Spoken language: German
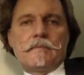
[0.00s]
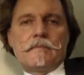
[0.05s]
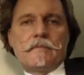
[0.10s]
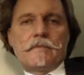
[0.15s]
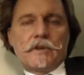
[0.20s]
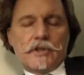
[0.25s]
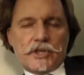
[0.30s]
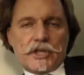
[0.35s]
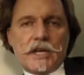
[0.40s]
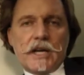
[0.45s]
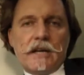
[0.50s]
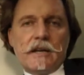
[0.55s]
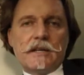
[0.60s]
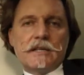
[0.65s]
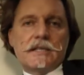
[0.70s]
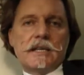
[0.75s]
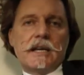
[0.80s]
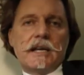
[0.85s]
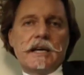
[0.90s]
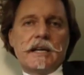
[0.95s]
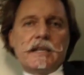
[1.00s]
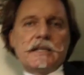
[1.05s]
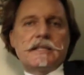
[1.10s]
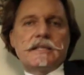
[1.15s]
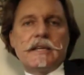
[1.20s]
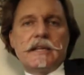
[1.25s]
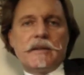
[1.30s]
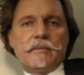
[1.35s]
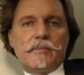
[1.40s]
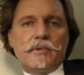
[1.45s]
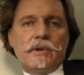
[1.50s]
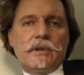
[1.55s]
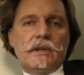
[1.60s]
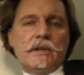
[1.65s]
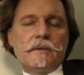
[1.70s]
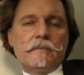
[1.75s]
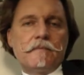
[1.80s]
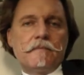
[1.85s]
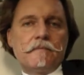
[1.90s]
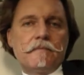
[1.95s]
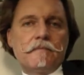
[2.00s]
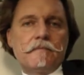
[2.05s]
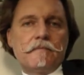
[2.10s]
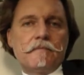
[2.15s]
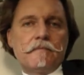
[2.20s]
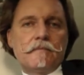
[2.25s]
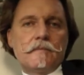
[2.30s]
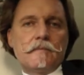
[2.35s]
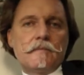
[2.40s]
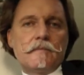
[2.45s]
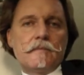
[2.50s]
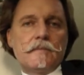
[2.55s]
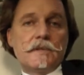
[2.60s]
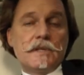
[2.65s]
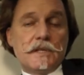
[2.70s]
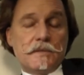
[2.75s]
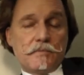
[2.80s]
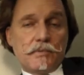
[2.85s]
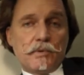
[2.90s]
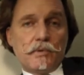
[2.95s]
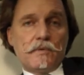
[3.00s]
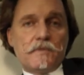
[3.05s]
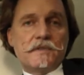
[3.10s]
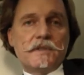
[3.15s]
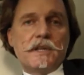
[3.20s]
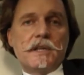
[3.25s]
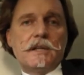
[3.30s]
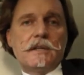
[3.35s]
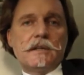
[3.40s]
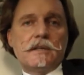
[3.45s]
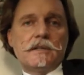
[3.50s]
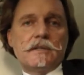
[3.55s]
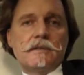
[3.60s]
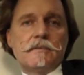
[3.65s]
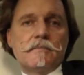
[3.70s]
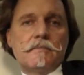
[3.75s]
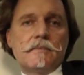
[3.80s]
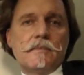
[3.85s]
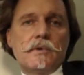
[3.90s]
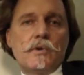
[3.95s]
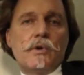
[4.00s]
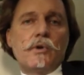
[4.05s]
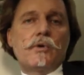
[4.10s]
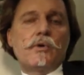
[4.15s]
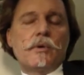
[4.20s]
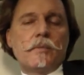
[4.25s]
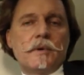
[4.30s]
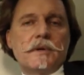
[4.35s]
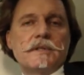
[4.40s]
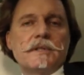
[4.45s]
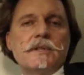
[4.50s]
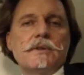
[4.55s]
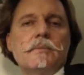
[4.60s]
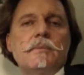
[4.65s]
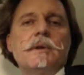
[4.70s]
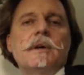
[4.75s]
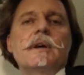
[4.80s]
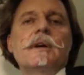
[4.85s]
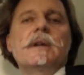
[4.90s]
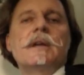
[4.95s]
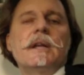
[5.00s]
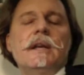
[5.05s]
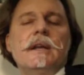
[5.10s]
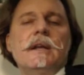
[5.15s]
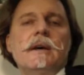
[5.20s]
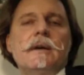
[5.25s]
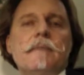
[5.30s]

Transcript: Frau Schrader ist alleinerziehende Mutter, sie ist berufstätig und kümmert sich um ihre Kinder.